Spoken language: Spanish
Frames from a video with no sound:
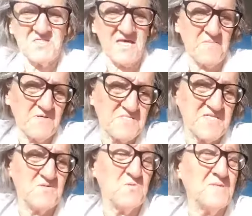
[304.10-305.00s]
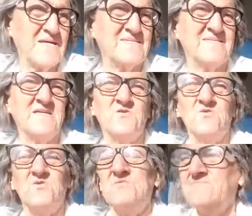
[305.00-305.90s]
de época, sino un estío
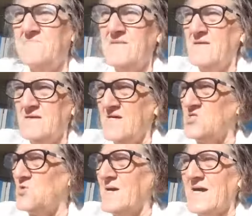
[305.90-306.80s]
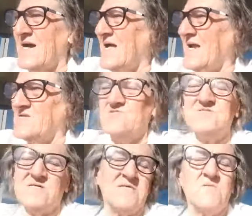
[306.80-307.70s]
estomacal, no
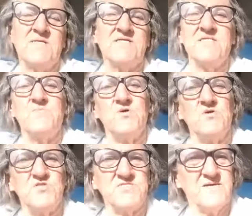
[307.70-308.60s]
sé, de cualquier tipo de cosa.